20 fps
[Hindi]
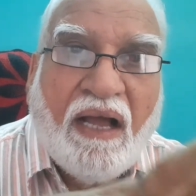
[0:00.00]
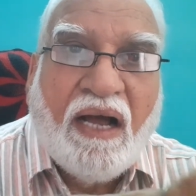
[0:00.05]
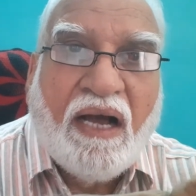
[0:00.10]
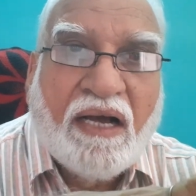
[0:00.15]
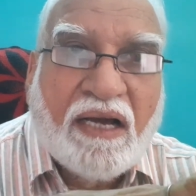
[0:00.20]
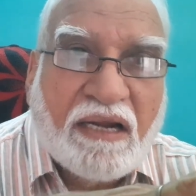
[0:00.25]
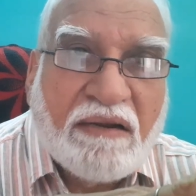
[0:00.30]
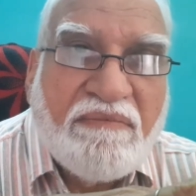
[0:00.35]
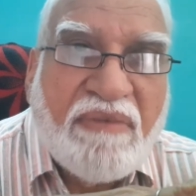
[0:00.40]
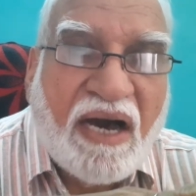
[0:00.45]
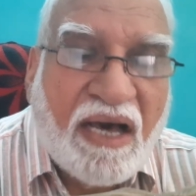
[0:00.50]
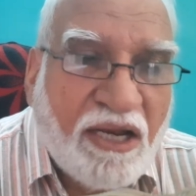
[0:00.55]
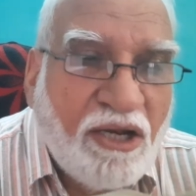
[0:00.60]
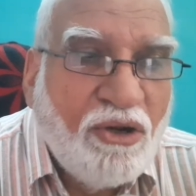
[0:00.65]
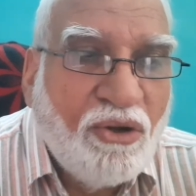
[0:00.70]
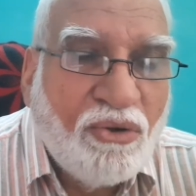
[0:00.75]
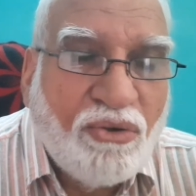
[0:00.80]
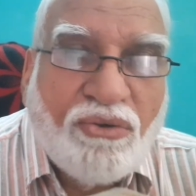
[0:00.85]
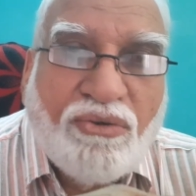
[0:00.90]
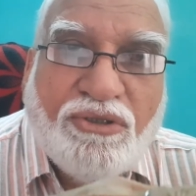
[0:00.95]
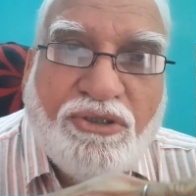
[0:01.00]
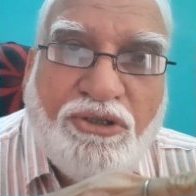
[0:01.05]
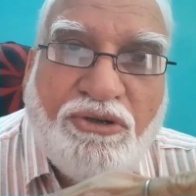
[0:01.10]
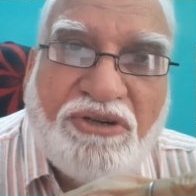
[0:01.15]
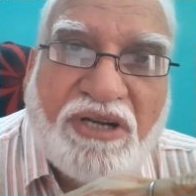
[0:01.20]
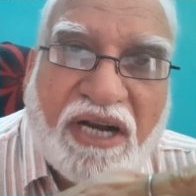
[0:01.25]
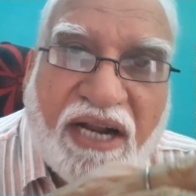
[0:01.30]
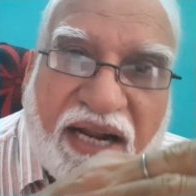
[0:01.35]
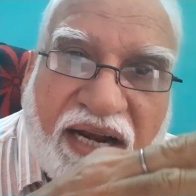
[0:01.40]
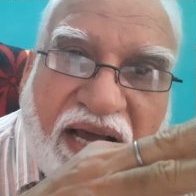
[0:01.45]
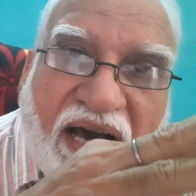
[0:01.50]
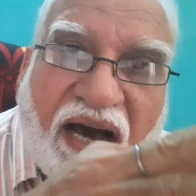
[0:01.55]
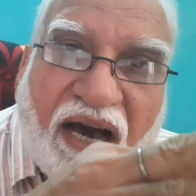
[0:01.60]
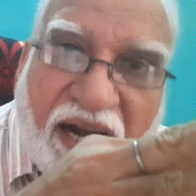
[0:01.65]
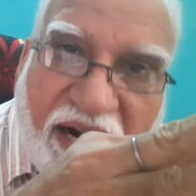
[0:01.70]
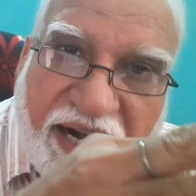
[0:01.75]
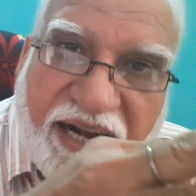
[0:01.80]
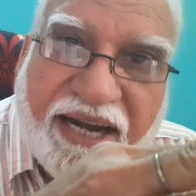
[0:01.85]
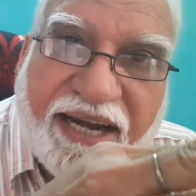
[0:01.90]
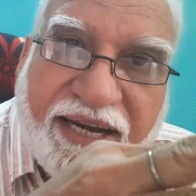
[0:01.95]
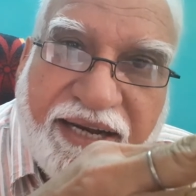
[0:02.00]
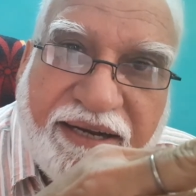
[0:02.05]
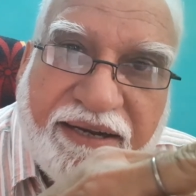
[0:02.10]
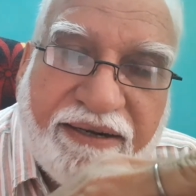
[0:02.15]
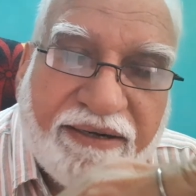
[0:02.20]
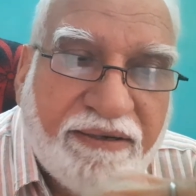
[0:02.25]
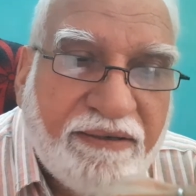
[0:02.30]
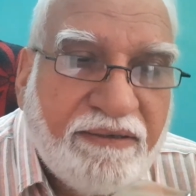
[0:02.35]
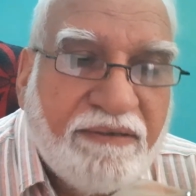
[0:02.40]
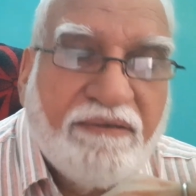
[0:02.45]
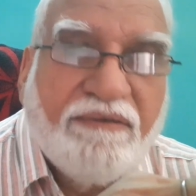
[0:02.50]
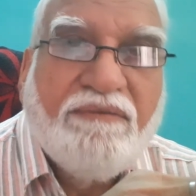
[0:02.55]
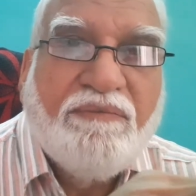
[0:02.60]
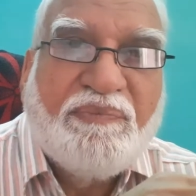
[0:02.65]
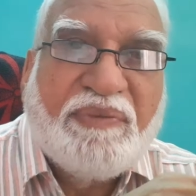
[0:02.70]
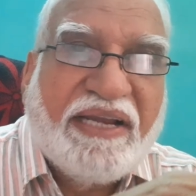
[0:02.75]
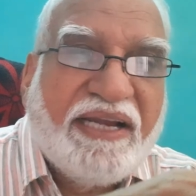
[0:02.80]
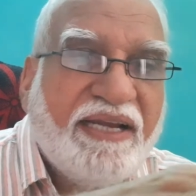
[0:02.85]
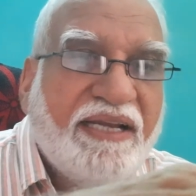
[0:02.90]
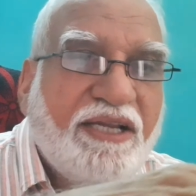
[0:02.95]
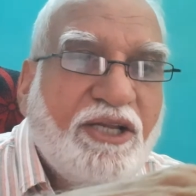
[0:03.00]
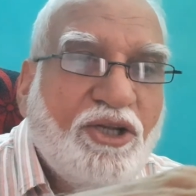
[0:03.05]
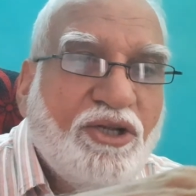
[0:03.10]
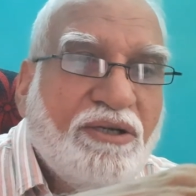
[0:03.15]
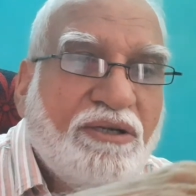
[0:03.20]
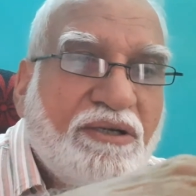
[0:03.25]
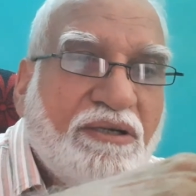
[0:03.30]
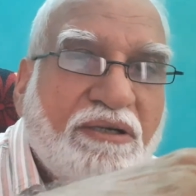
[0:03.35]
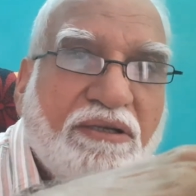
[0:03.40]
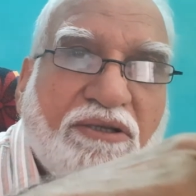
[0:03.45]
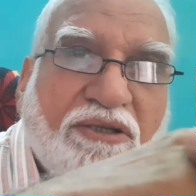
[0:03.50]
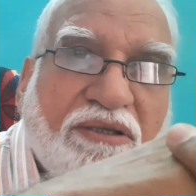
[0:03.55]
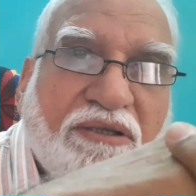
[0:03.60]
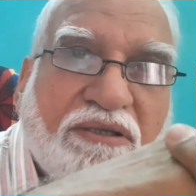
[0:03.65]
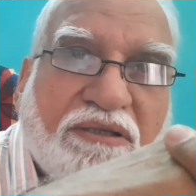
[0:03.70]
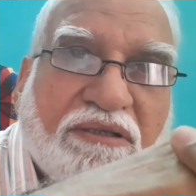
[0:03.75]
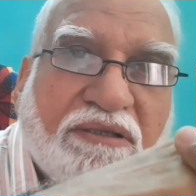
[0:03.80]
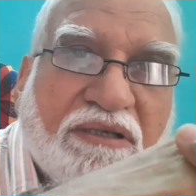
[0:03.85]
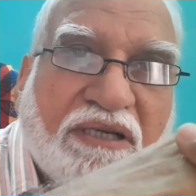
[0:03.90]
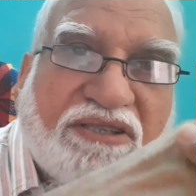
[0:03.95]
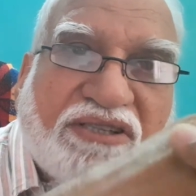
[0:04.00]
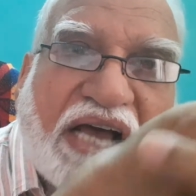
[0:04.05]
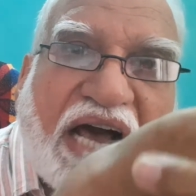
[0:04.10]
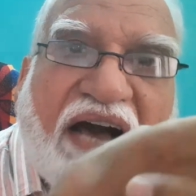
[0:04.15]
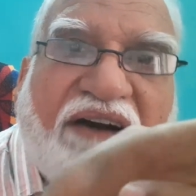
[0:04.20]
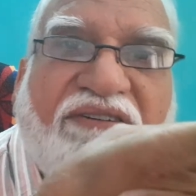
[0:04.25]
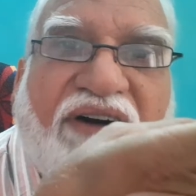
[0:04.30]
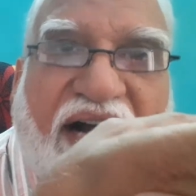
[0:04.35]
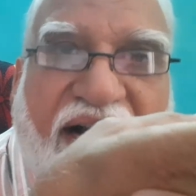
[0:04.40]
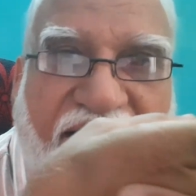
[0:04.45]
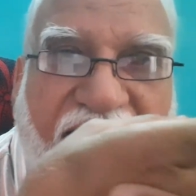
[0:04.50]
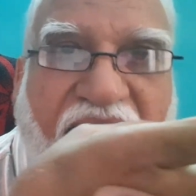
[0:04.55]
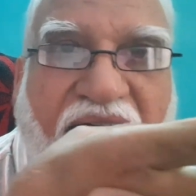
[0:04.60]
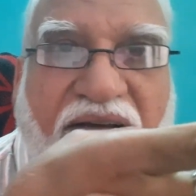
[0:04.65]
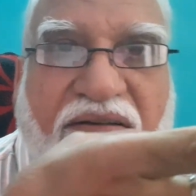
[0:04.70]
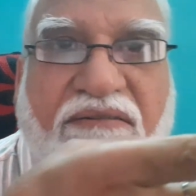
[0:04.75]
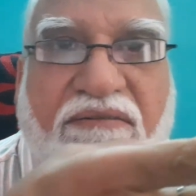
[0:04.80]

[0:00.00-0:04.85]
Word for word: अगर मान लो यूट्राइन आर्टरी पे कसाव आ गया